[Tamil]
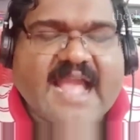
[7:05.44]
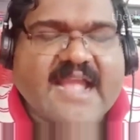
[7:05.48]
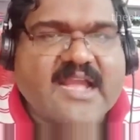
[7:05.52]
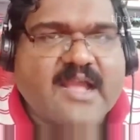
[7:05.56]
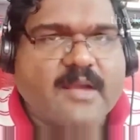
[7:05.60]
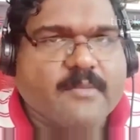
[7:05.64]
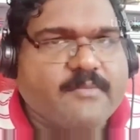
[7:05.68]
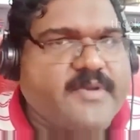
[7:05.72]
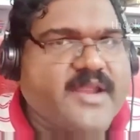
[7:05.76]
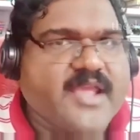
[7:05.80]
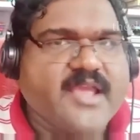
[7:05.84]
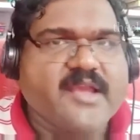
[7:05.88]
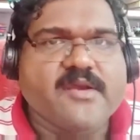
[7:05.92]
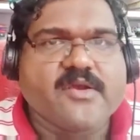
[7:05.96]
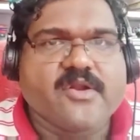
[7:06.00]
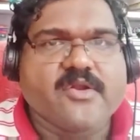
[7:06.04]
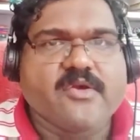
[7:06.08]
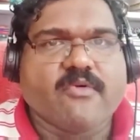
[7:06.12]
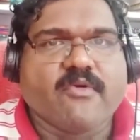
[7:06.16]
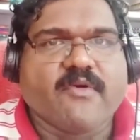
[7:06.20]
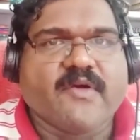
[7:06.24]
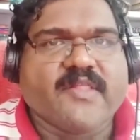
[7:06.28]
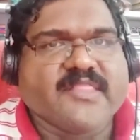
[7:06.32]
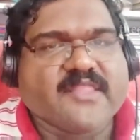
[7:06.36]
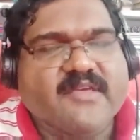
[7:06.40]
ஜாங்
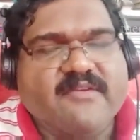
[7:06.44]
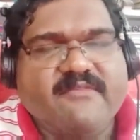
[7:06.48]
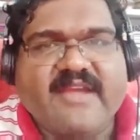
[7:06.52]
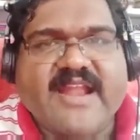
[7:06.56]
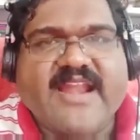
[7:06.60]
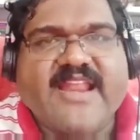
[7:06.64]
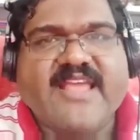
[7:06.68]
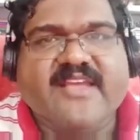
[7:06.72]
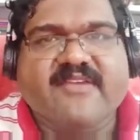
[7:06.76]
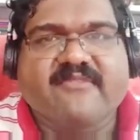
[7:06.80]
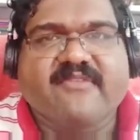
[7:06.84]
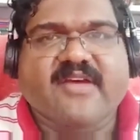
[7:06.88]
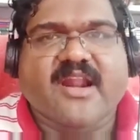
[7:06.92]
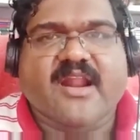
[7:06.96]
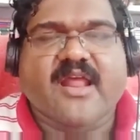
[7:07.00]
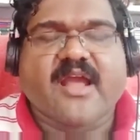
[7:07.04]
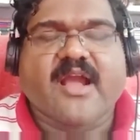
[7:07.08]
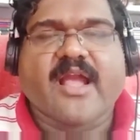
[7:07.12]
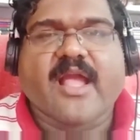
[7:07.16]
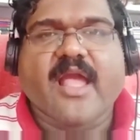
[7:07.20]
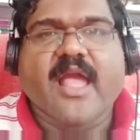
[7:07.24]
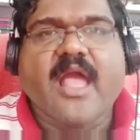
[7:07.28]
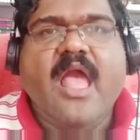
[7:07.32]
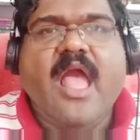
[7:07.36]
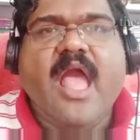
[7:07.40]
அப்படிங்கிறவங்க வந்து வேலைக்கு
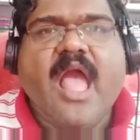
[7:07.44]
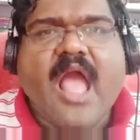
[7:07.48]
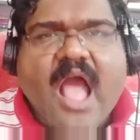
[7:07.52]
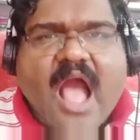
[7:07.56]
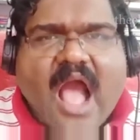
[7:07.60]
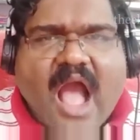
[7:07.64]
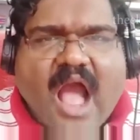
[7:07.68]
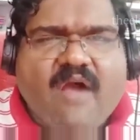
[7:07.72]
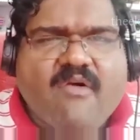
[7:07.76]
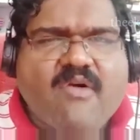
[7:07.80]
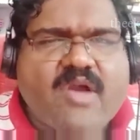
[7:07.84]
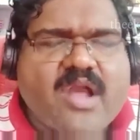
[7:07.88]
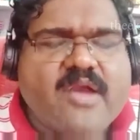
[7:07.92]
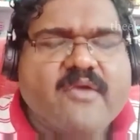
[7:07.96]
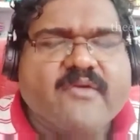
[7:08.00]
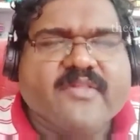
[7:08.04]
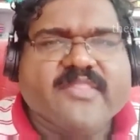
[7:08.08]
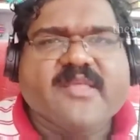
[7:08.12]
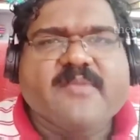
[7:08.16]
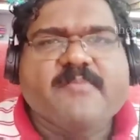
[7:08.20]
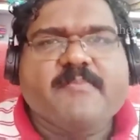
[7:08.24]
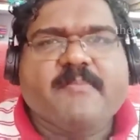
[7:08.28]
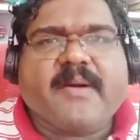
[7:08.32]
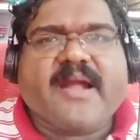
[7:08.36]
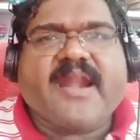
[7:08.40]
வர்றாங்க அவங்க
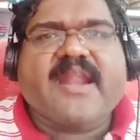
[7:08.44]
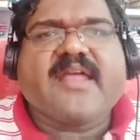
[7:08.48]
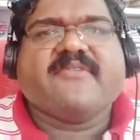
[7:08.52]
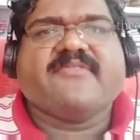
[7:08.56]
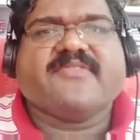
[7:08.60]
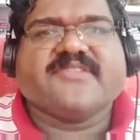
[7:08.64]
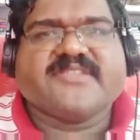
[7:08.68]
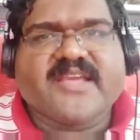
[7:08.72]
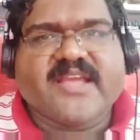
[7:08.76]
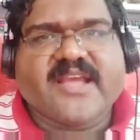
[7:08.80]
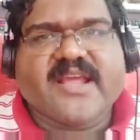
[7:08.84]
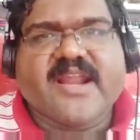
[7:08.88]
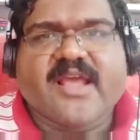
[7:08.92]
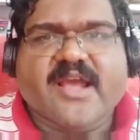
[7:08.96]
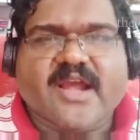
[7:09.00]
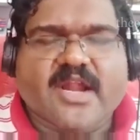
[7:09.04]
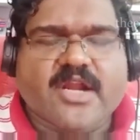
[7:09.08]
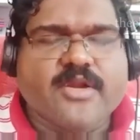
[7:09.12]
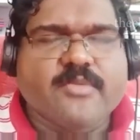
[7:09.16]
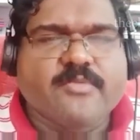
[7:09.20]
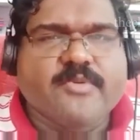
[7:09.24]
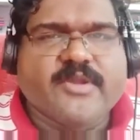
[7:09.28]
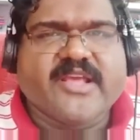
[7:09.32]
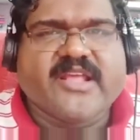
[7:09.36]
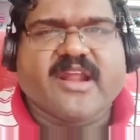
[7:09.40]
வந்து பல விஷயங்களை
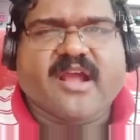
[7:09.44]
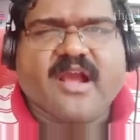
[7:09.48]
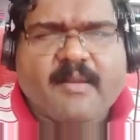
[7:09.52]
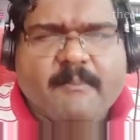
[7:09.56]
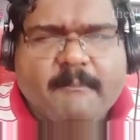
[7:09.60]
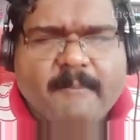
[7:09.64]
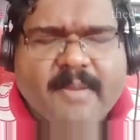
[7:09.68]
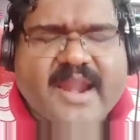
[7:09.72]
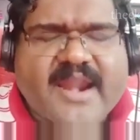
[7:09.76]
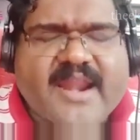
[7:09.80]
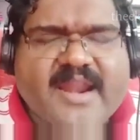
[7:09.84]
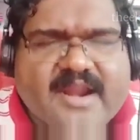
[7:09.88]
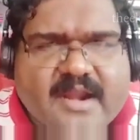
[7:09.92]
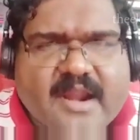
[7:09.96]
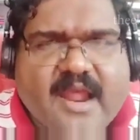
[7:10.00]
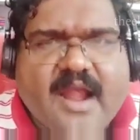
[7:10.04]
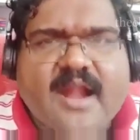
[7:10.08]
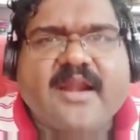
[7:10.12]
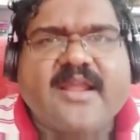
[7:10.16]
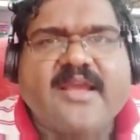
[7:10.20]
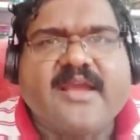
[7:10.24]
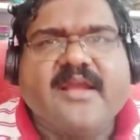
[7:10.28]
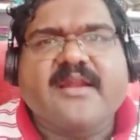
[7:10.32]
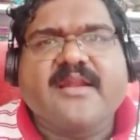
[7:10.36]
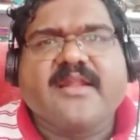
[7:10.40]
கண்டுபிடிக்கிறாங்க பல
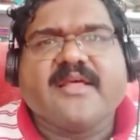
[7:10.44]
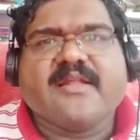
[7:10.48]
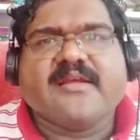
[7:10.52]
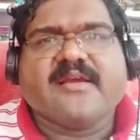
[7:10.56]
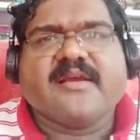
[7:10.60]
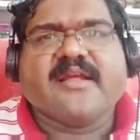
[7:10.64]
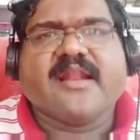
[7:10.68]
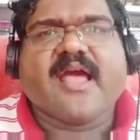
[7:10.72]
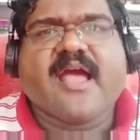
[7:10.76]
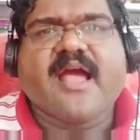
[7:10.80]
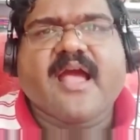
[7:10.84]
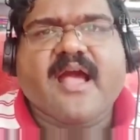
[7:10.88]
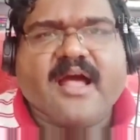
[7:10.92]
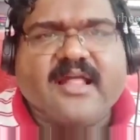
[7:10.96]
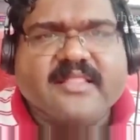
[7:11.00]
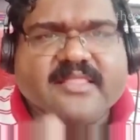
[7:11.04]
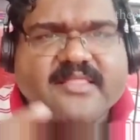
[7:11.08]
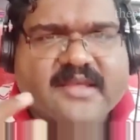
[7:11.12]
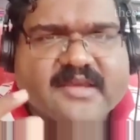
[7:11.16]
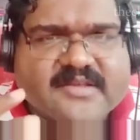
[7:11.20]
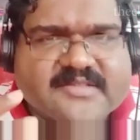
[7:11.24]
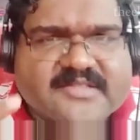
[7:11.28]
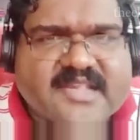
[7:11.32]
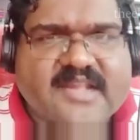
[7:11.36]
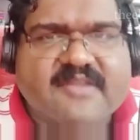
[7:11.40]
நாடுகளில் இருக்க இருக்கிற
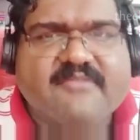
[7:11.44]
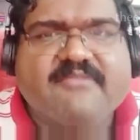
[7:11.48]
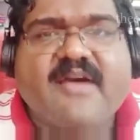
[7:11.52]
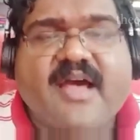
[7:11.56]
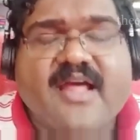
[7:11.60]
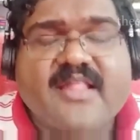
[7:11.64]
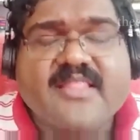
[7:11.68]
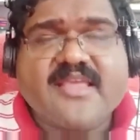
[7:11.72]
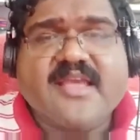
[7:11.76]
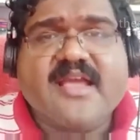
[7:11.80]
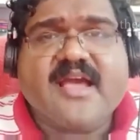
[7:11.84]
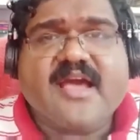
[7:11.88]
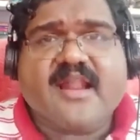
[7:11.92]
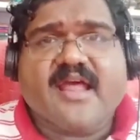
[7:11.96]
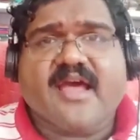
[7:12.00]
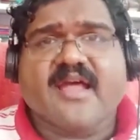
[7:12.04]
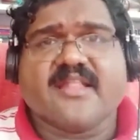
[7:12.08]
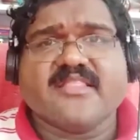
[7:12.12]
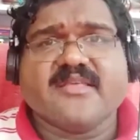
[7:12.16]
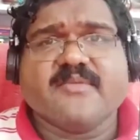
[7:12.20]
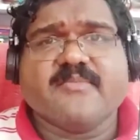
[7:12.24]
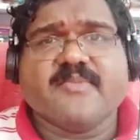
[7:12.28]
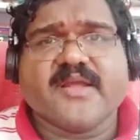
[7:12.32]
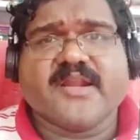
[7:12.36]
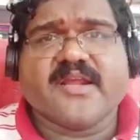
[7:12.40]
அந்த சர்வாதிகார
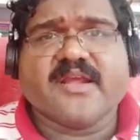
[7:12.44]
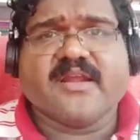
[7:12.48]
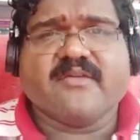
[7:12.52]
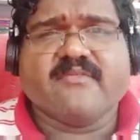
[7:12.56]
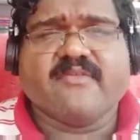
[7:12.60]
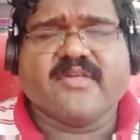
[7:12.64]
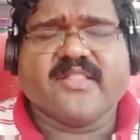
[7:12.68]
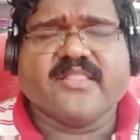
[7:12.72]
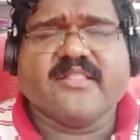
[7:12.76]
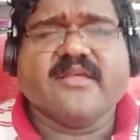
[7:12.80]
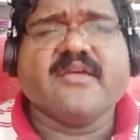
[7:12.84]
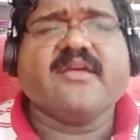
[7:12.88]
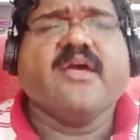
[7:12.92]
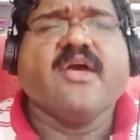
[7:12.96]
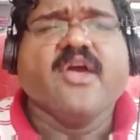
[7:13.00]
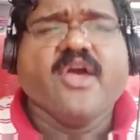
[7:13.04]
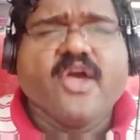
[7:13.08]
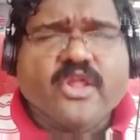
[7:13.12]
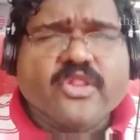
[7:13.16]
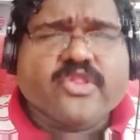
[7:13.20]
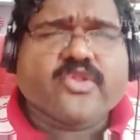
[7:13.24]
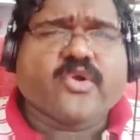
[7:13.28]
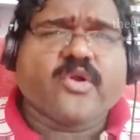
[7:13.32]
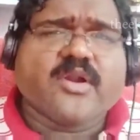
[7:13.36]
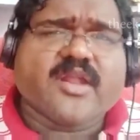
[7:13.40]
அதிபர்கள் வந்து
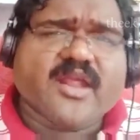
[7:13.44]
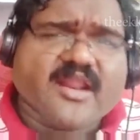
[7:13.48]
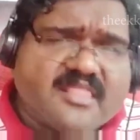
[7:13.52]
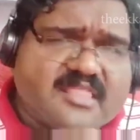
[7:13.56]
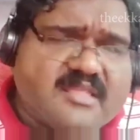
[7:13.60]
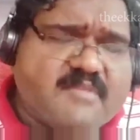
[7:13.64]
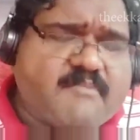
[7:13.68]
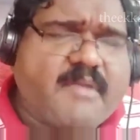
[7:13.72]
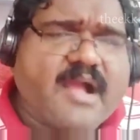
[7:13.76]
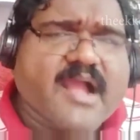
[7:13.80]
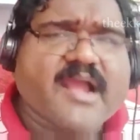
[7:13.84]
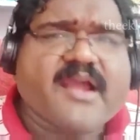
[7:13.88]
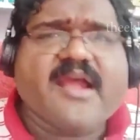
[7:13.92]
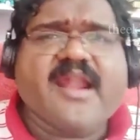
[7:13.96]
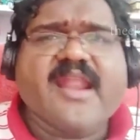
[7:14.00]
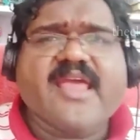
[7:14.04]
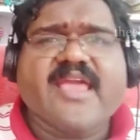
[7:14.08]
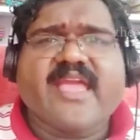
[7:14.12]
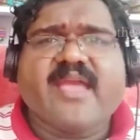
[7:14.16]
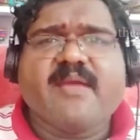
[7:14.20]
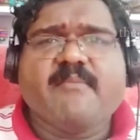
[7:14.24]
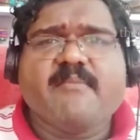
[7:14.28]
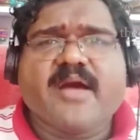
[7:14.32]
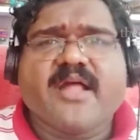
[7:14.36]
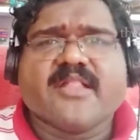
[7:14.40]
தொடர்ந்து
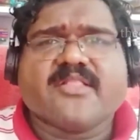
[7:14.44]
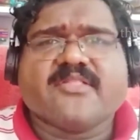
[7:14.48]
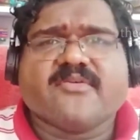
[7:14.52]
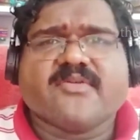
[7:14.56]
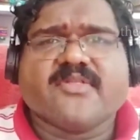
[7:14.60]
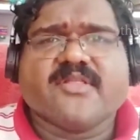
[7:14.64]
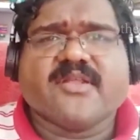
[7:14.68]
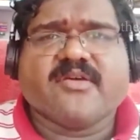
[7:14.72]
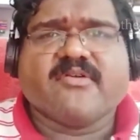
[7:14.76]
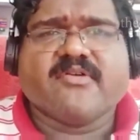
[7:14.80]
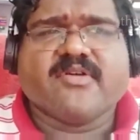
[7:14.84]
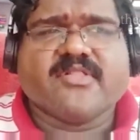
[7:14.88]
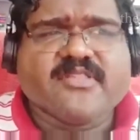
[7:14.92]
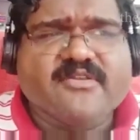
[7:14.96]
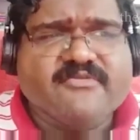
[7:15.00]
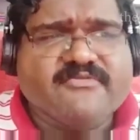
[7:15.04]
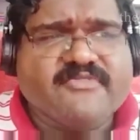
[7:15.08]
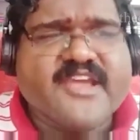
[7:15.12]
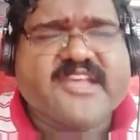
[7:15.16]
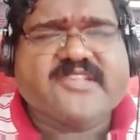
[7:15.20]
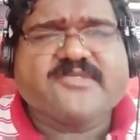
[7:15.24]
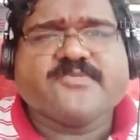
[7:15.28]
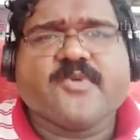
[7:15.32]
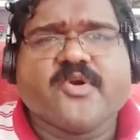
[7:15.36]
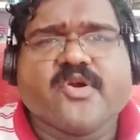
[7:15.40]
மக்களை ஏமாற்றுவதற்கு வந்து
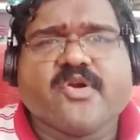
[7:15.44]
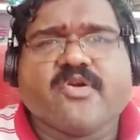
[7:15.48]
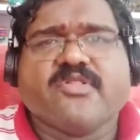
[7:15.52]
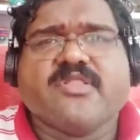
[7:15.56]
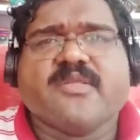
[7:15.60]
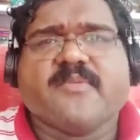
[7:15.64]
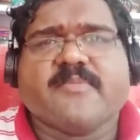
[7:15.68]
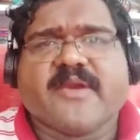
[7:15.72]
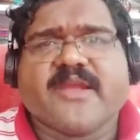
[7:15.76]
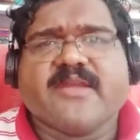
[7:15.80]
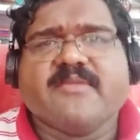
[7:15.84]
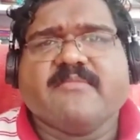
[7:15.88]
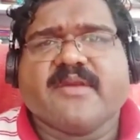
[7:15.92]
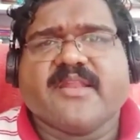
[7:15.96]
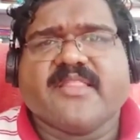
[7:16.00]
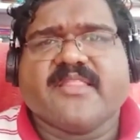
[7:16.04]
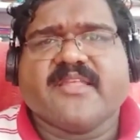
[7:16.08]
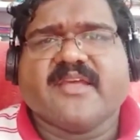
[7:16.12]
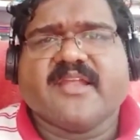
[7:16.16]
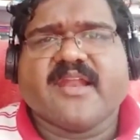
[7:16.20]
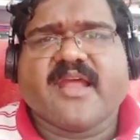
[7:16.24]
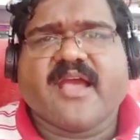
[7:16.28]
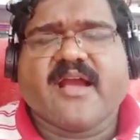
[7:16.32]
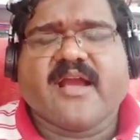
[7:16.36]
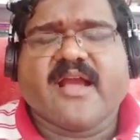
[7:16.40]
ஃபேஸ்புக் வந்து
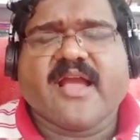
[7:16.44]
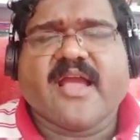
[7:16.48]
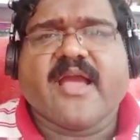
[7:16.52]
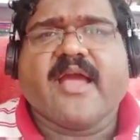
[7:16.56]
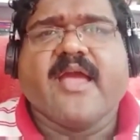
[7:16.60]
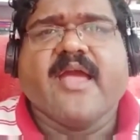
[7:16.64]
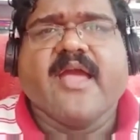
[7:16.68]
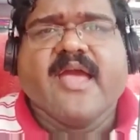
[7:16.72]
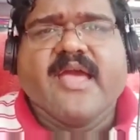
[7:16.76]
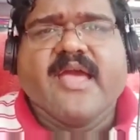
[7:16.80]
பயன்படுத்திக்கிறாங்க